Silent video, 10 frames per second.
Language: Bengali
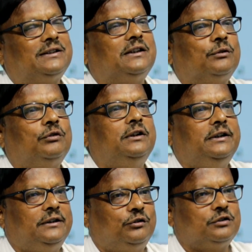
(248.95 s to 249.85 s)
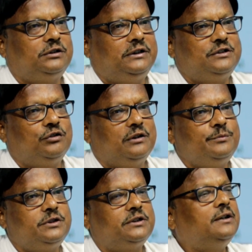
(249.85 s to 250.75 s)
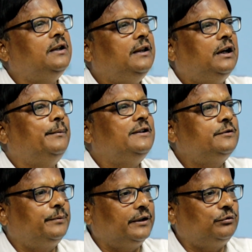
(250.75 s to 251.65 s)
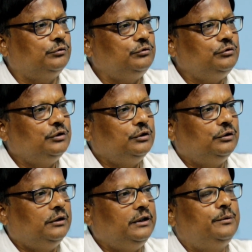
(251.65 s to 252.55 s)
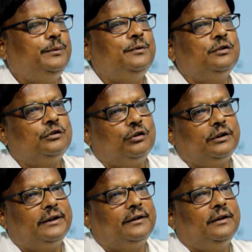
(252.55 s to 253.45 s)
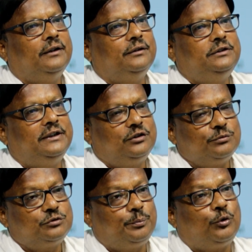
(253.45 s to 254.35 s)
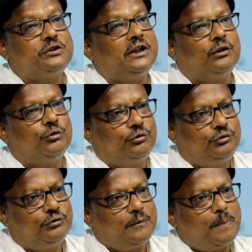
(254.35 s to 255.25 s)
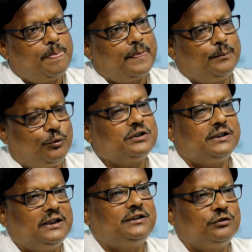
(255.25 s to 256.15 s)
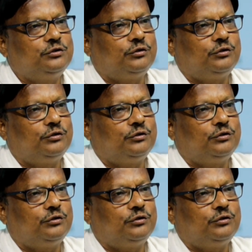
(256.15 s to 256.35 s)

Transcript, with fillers: পাতলা করে নিলেন দশ লিটার জলে মিশিয়ে আপনি স্প্রে করুন এই বিভিন্ন ধরনের যে সমস্ত পচা রোগ পচা জাতীয়